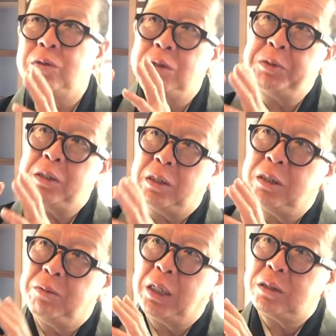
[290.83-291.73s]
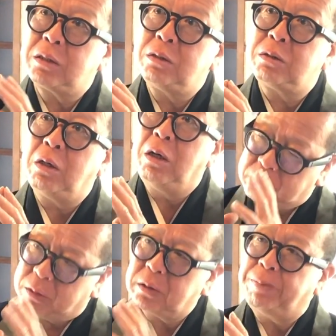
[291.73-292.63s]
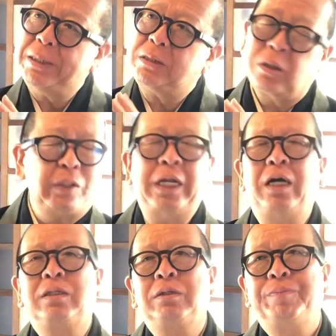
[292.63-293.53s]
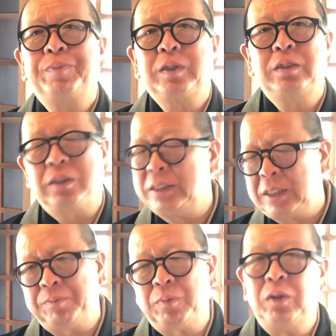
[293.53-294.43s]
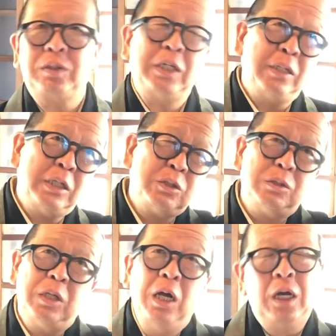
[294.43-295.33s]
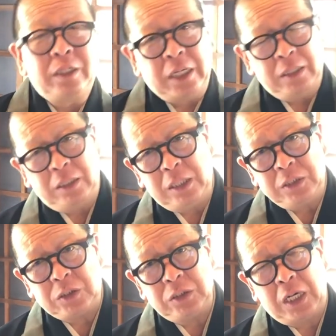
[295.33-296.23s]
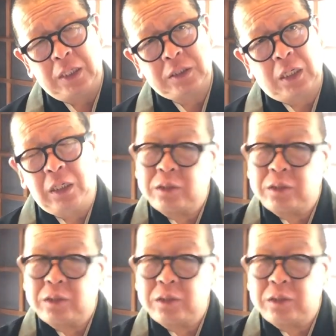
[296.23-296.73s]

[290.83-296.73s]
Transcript: 意味がだんだん分かってくるとやっぱりすごいなと。空海さんも天台宗天台宗があったから